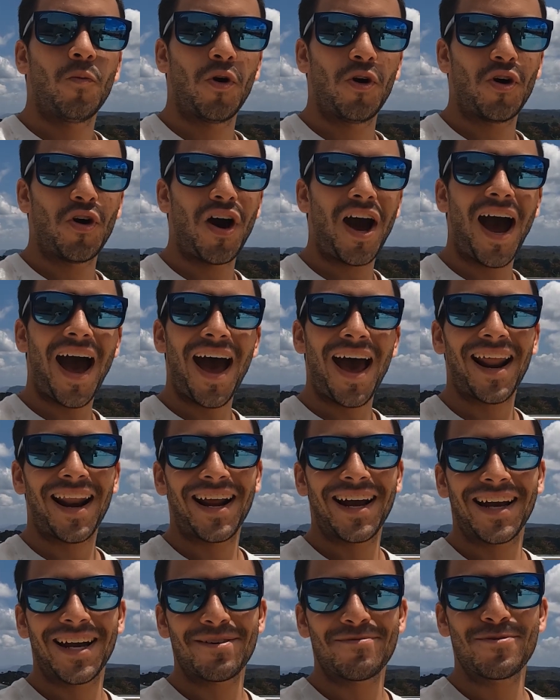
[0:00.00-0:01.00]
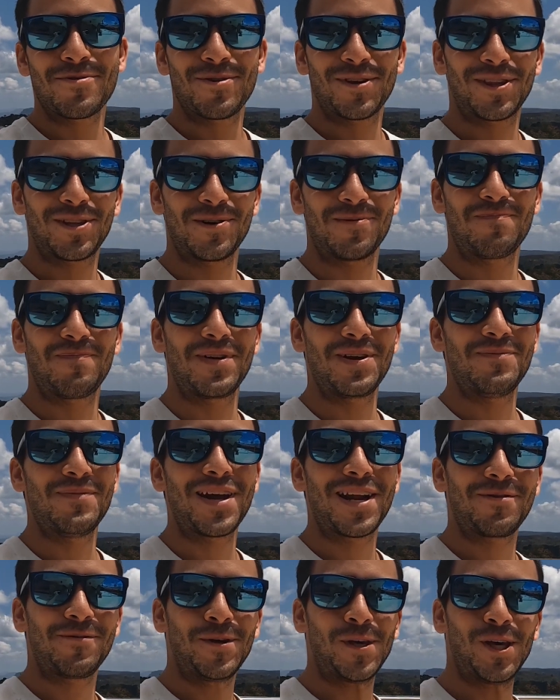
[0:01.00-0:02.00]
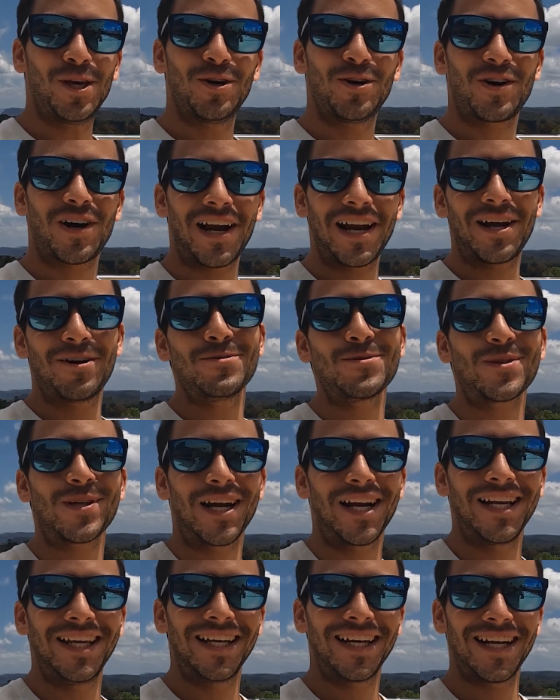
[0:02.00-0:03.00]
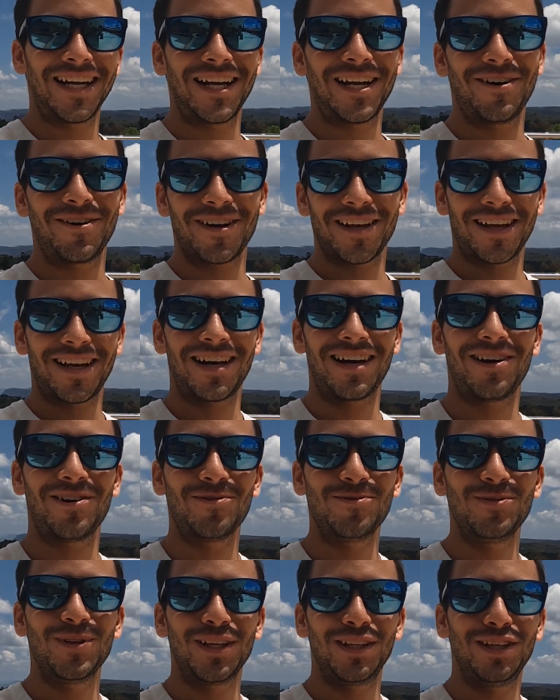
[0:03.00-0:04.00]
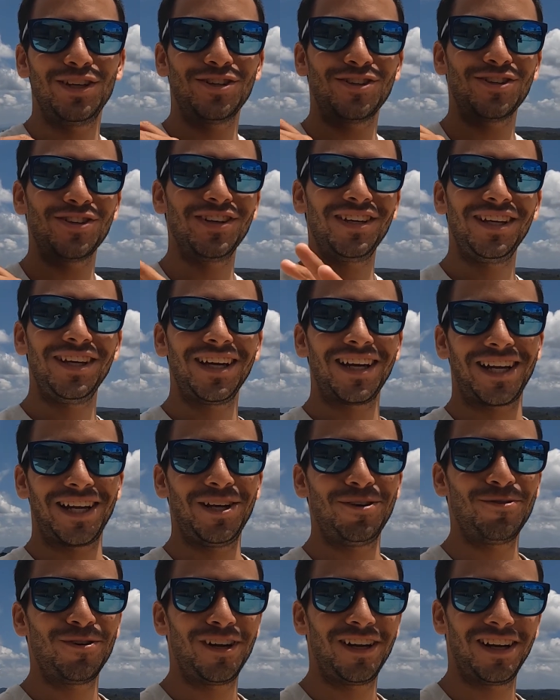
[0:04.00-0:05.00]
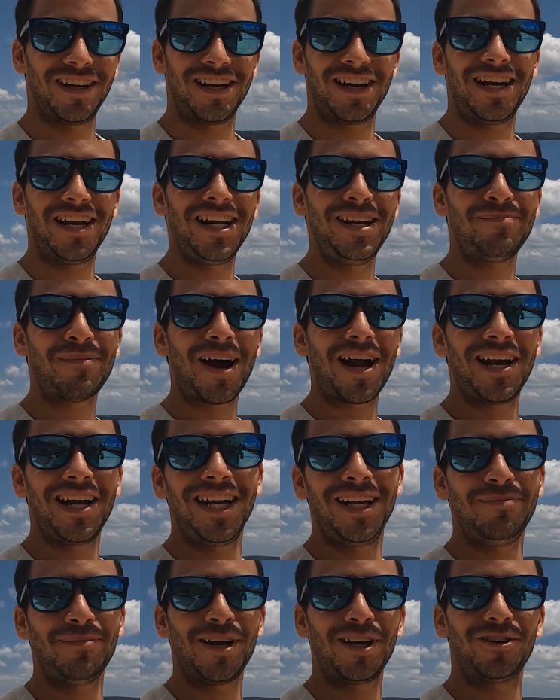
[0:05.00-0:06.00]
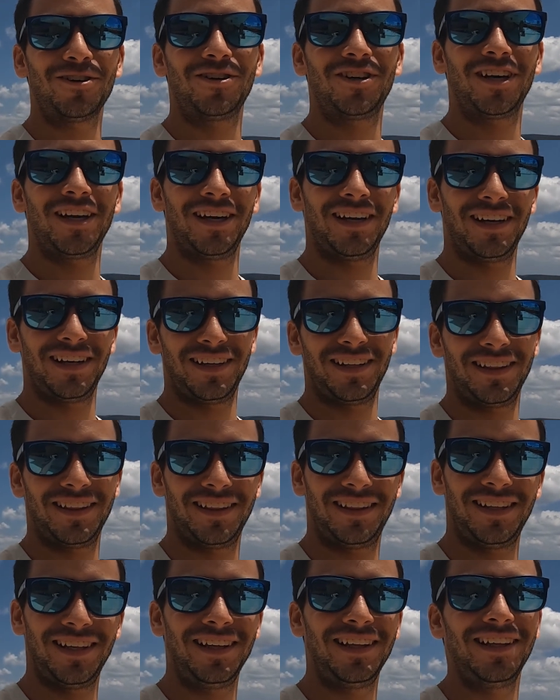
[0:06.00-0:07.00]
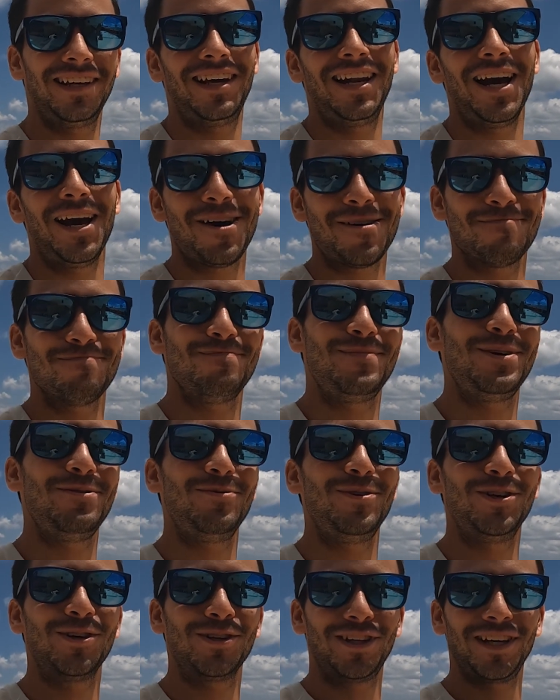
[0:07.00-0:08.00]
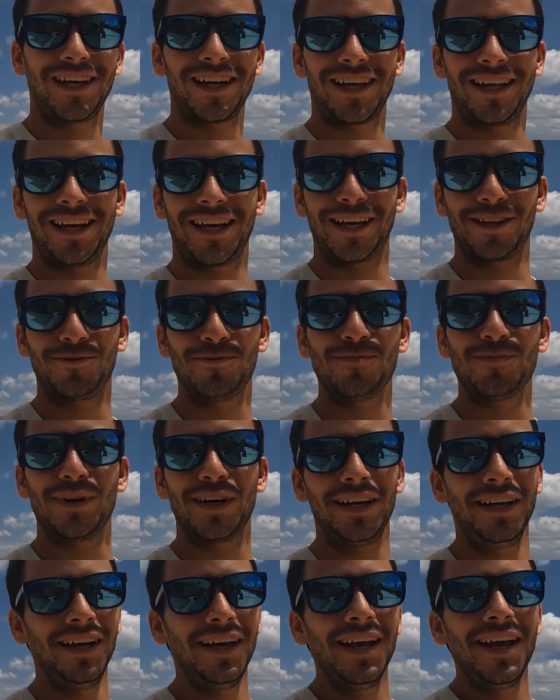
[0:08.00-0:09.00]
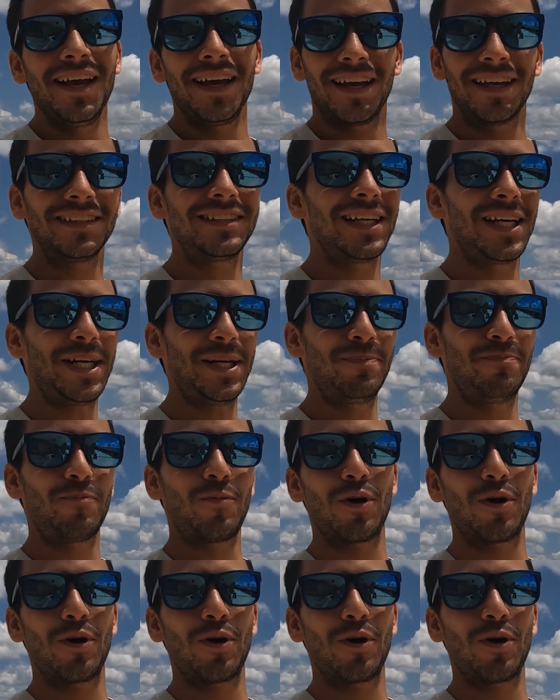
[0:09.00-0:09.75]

Bueno, arrancamos nuestro primer video acá en Australia, la verdad un destino increíble, ni más ni menos que desde la biblioteca de Catumba, que es el